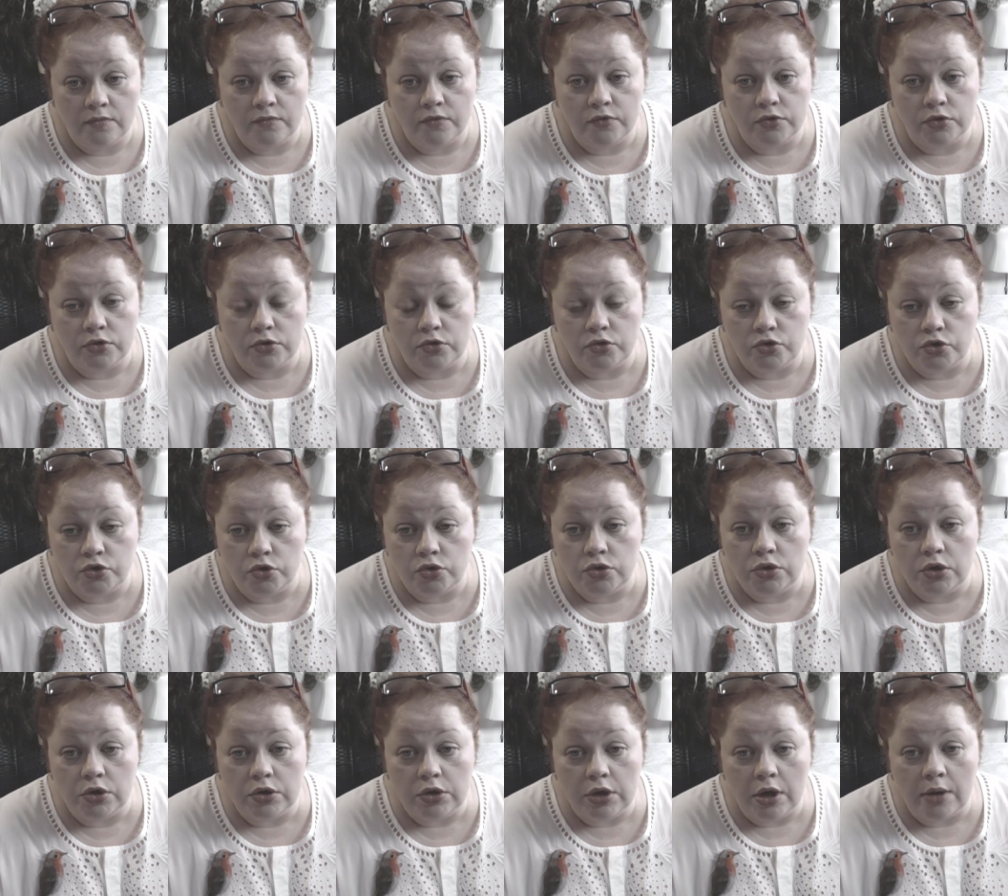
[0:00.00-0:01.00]
Вот
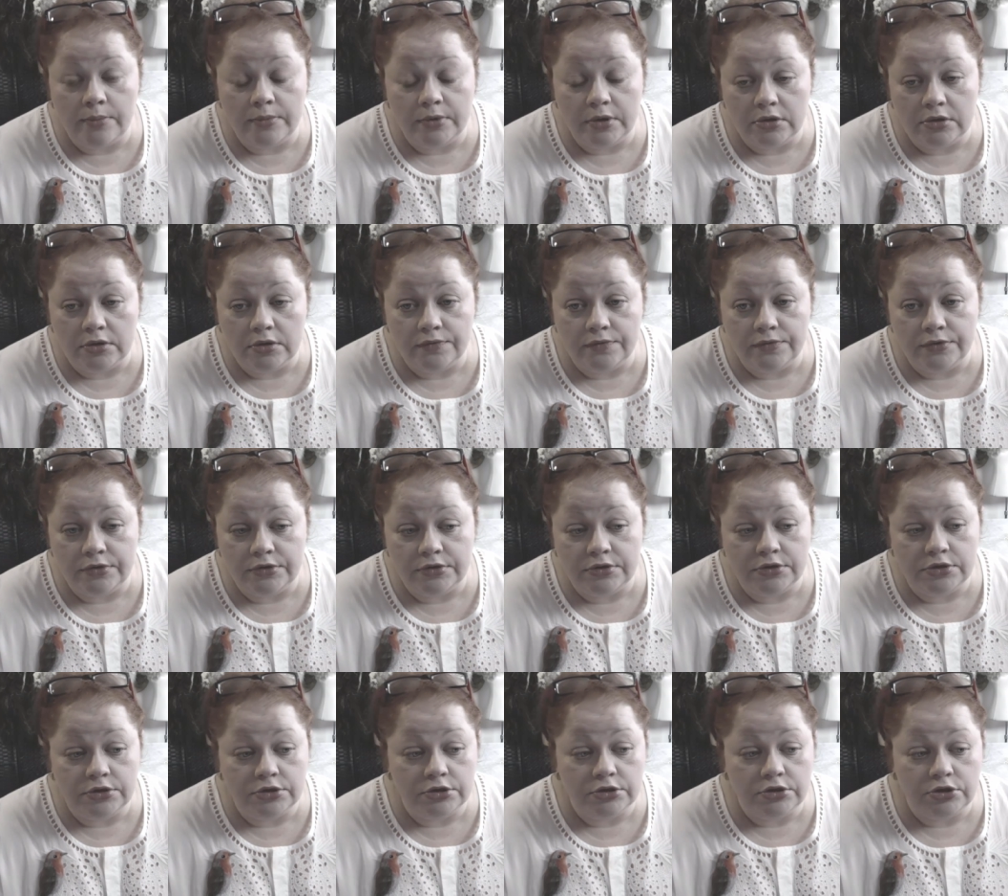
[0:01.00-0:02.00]
четко там надо
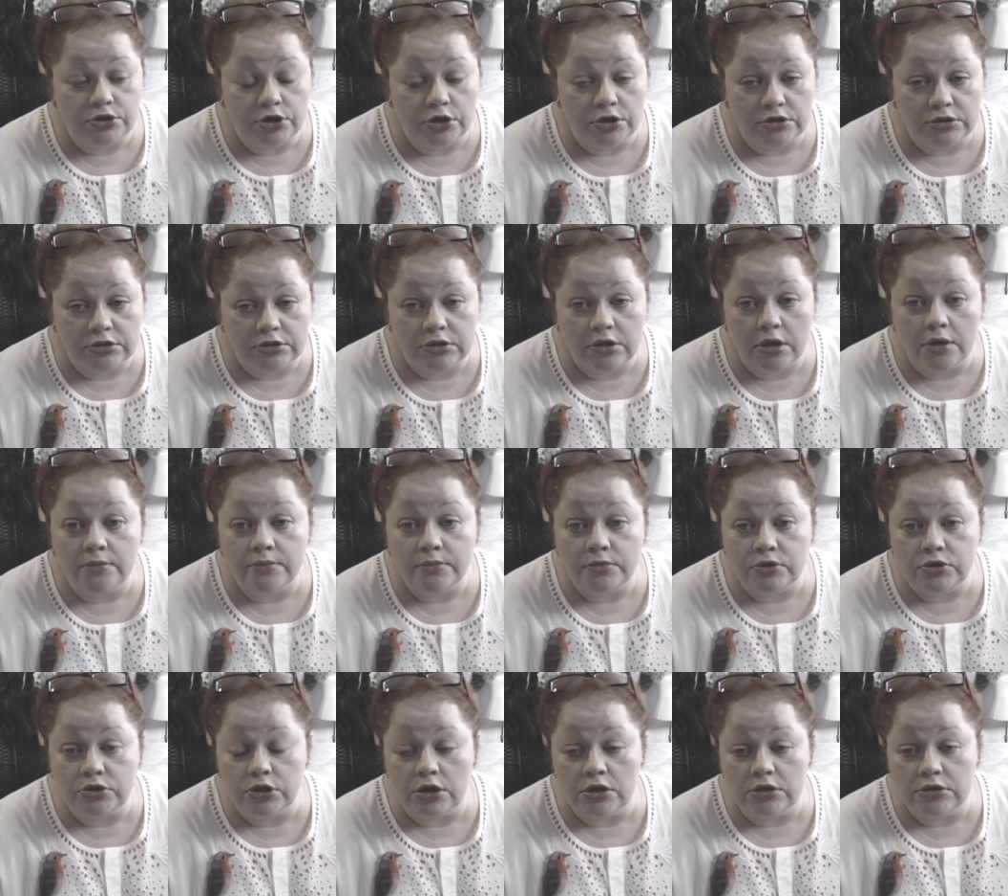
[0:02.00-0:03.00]
выдержать час, там
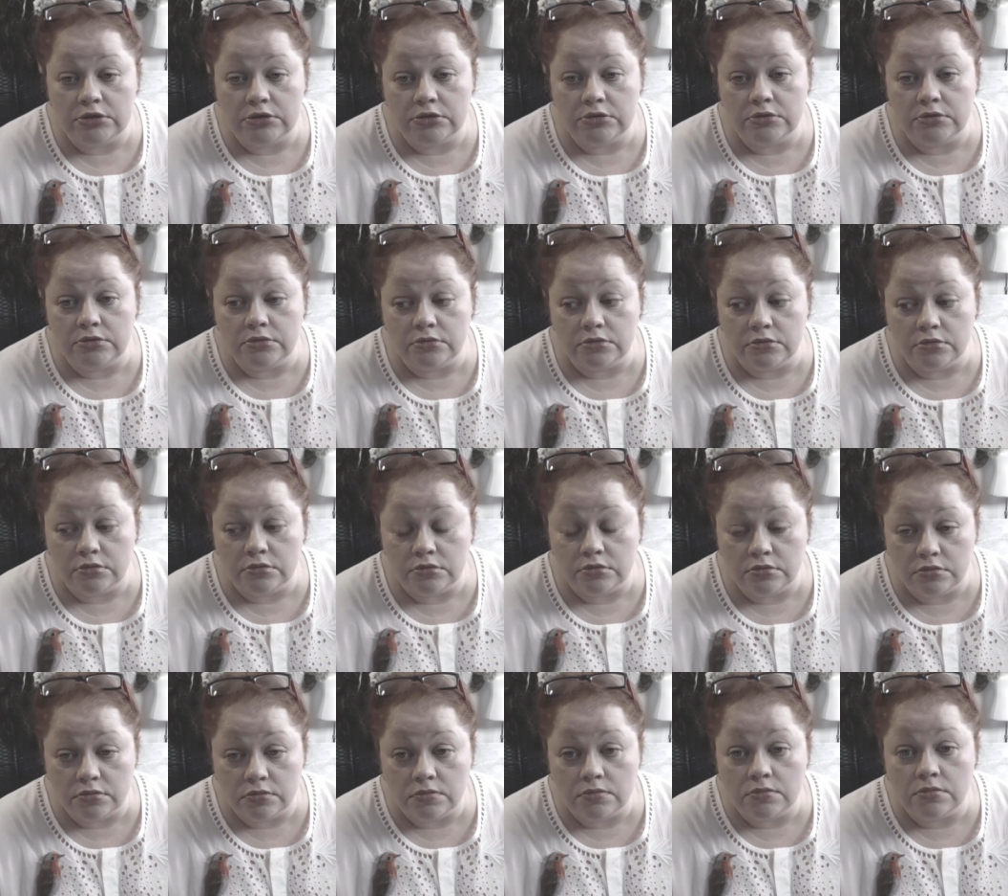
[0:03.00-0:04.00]
час э,
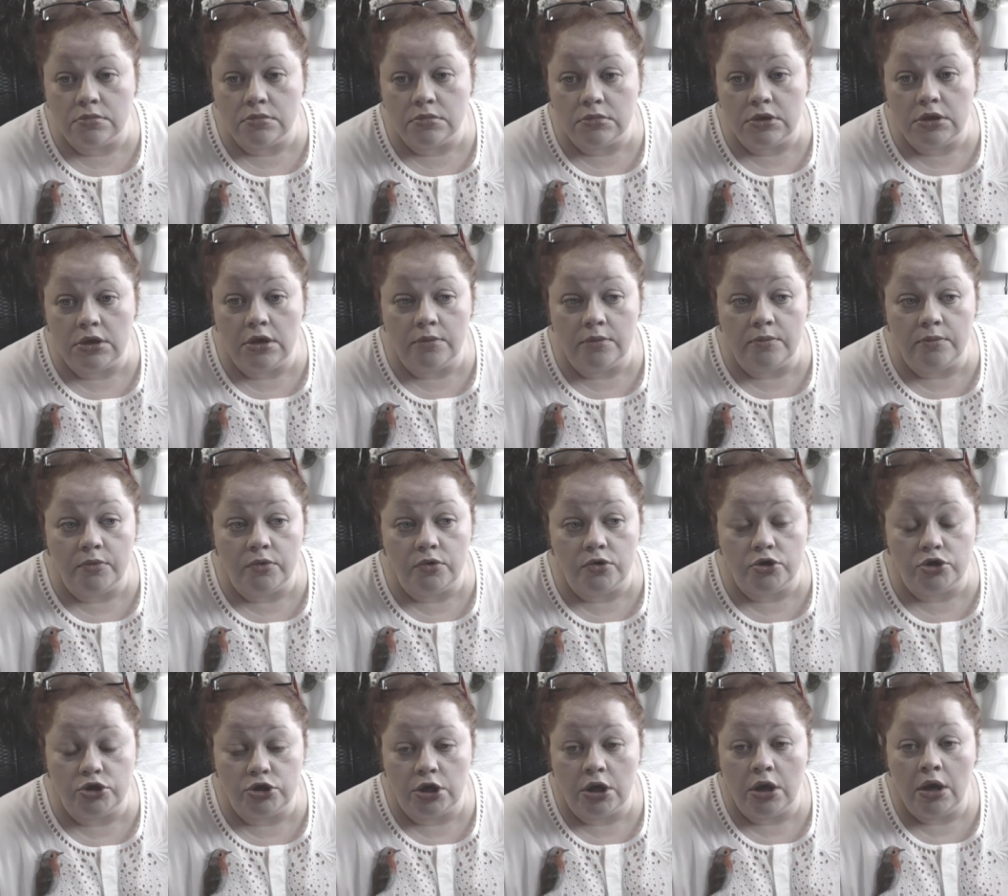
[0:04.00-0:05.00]
или
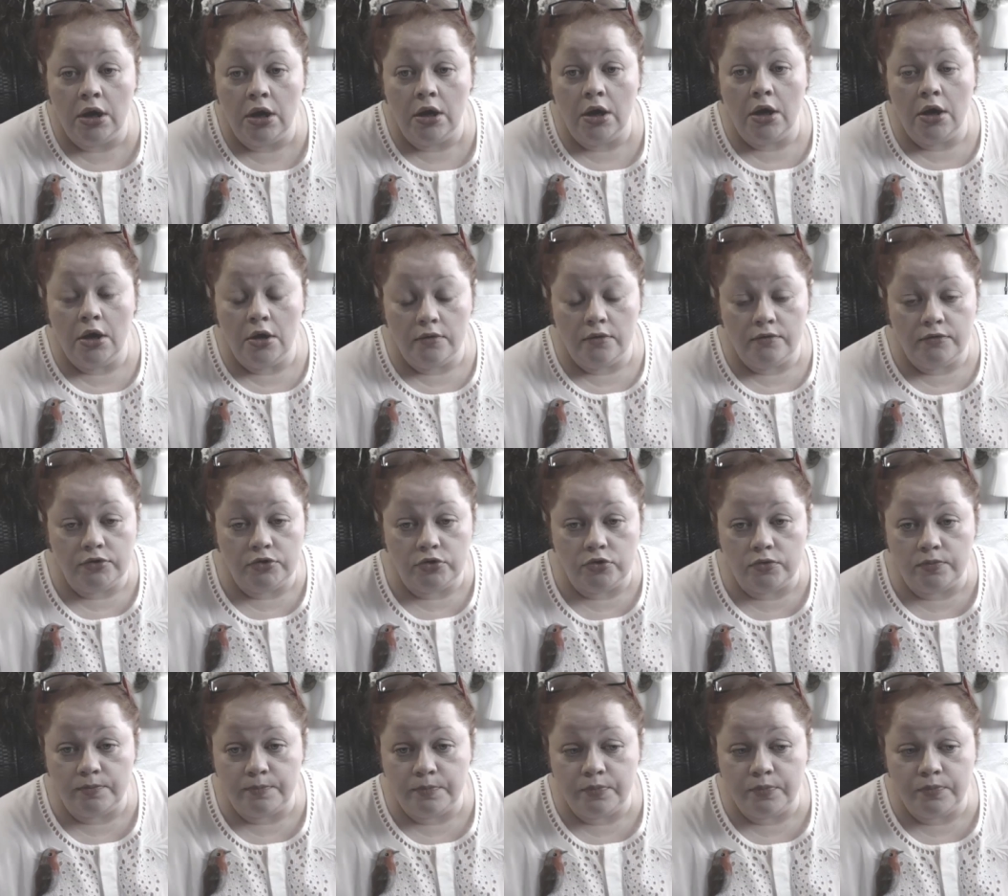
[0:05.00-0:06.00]
больше. Вот
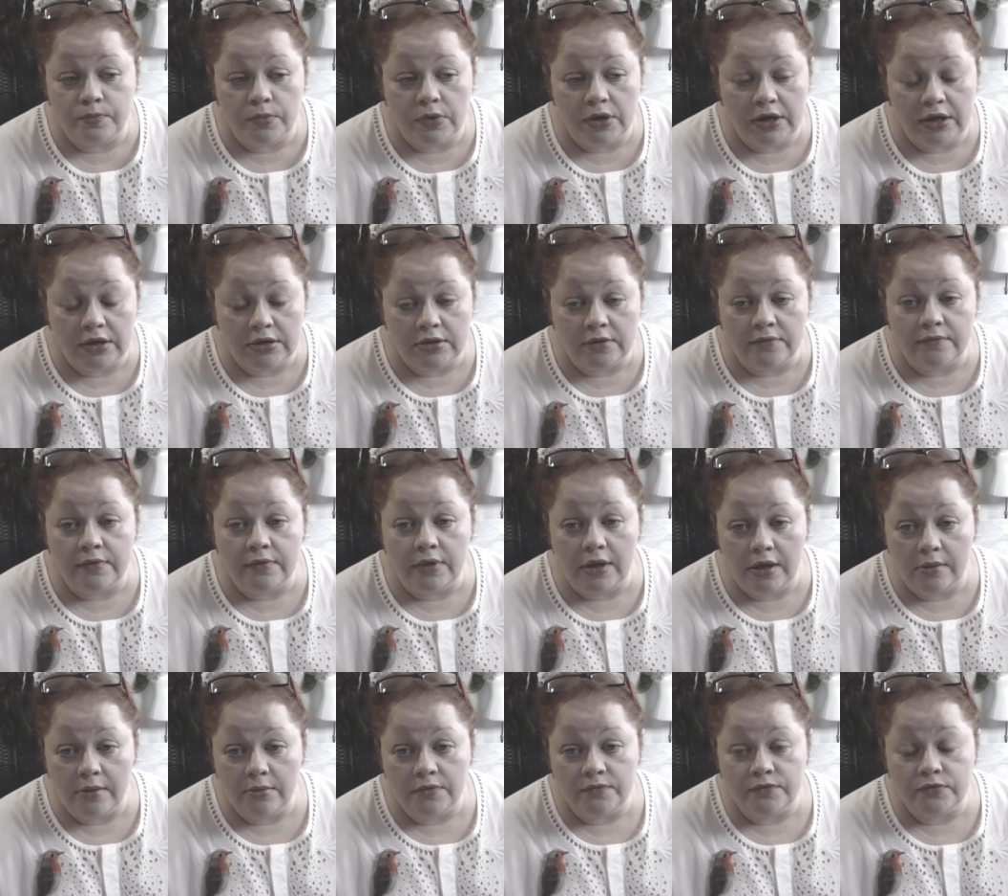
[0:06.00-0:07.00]
это
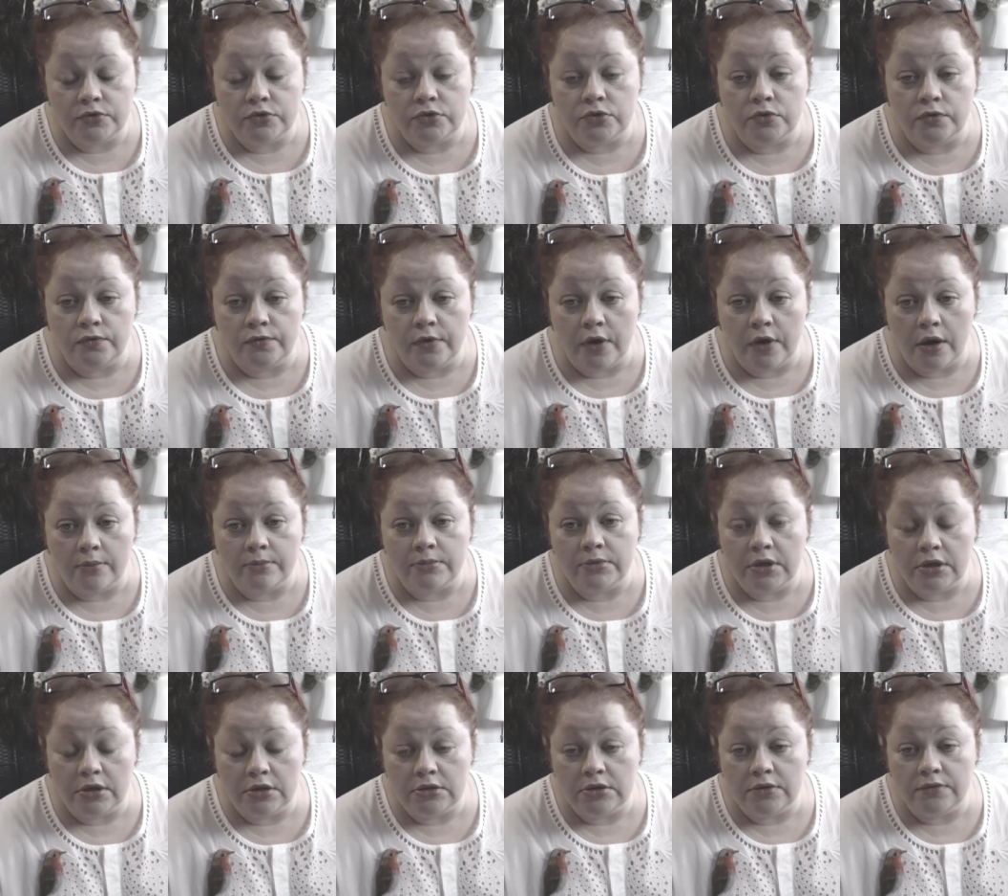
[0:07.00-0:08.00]
время все вам
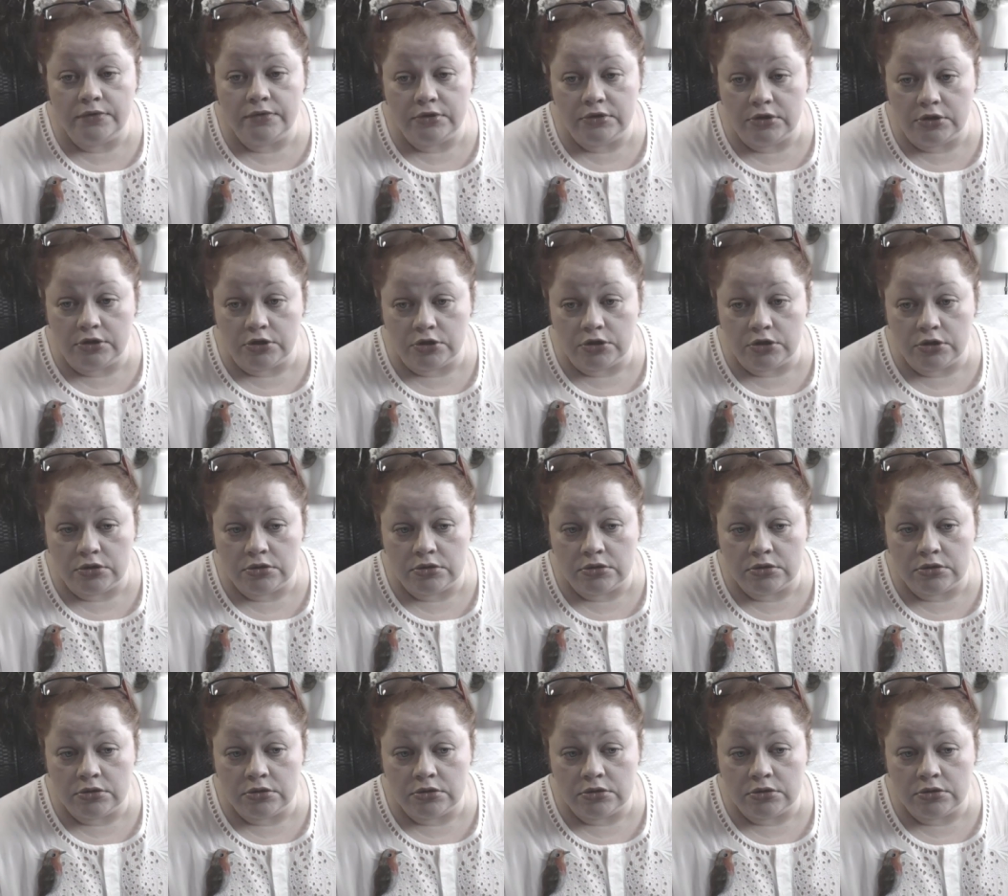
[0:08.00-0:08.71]
надо выдержать.